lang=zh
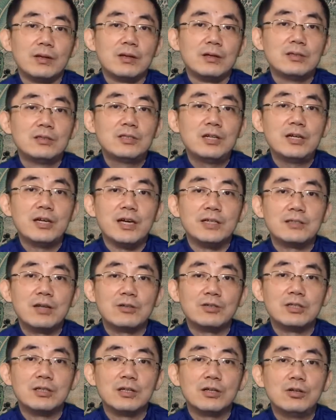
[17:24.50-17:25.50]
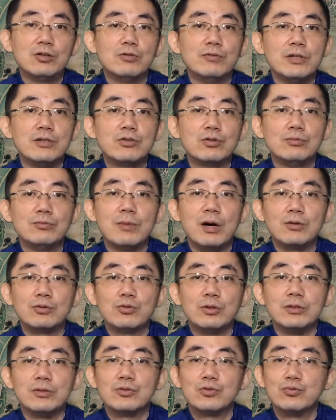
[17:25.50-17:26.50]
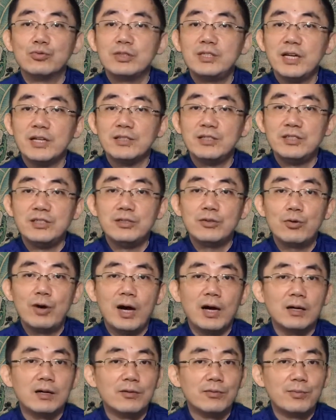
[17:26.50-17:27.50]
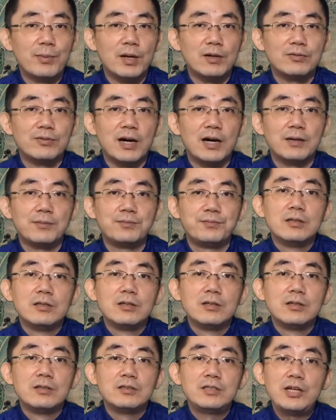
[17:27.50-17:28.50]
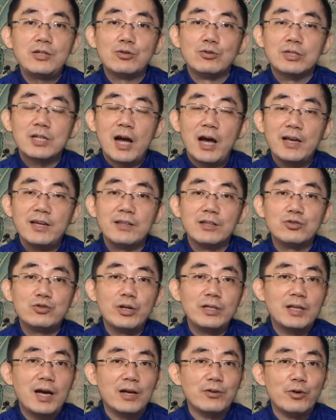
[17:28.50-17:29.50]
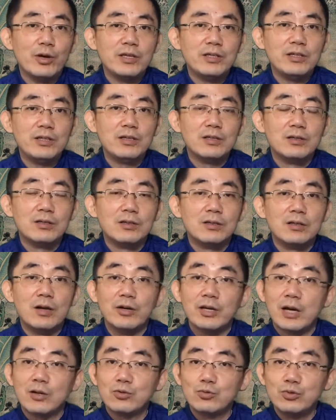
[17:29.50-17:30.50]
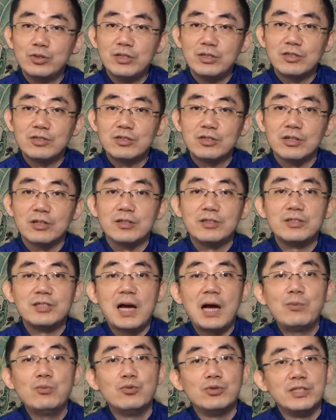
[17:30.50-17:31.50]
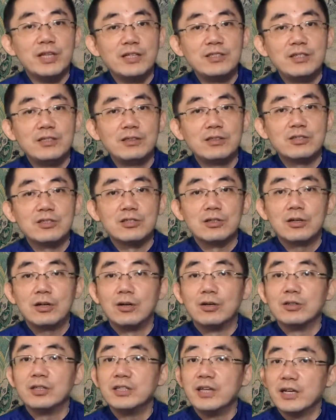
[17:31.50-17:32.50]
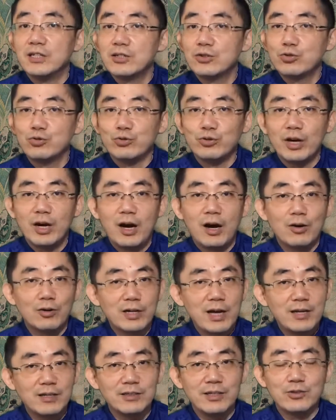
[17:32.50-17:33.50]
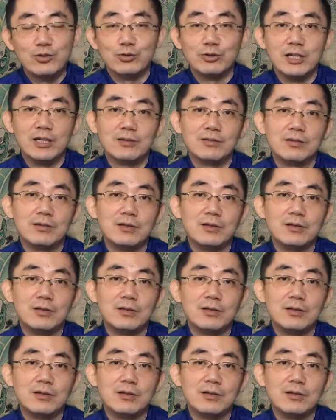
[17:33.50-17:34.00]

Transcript: 这也造成了后文中矛盾逐渐激化和爆发。这种差异的最大原因，老杨估计是贾母年轻的时候也是属于好看的那种人，